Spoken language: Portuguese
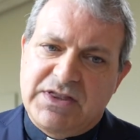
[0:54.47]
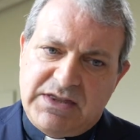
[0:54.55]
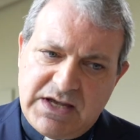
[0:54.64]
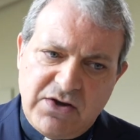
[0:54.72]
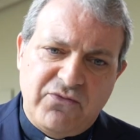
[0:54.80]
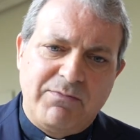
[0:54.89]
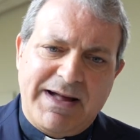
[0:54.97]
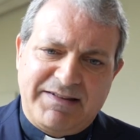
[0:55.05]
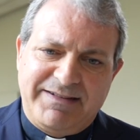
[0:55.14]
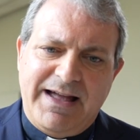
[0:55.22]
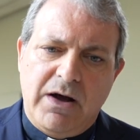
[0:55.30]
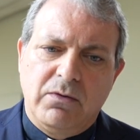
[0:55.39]
teve uma
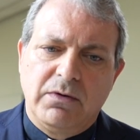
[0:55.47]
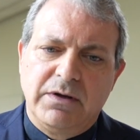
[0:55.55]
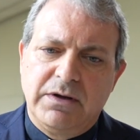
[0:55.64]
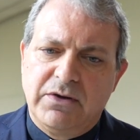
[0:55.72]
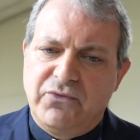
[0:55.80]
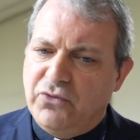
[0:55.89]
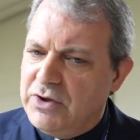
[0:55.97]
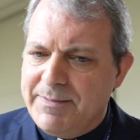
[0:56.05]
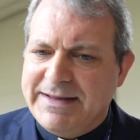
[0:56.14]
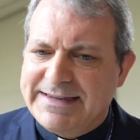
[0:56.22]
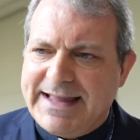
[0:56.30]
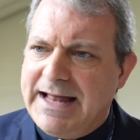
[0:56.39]
ação
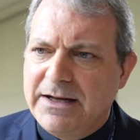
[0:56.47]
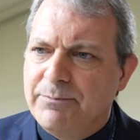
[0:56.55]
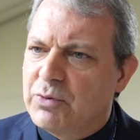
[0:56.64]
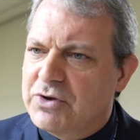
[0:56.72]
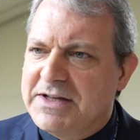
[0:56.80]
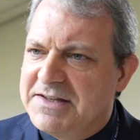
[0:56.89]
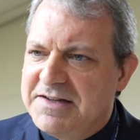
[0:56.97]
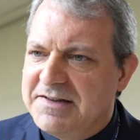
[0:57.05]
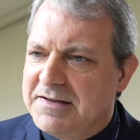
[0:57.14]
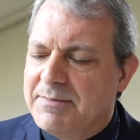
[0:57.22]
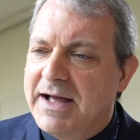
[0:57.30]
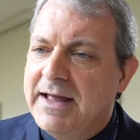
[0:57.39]
fundamental,
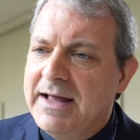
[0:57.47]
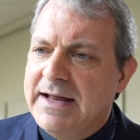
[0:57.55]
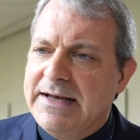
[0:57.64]
importantíssima,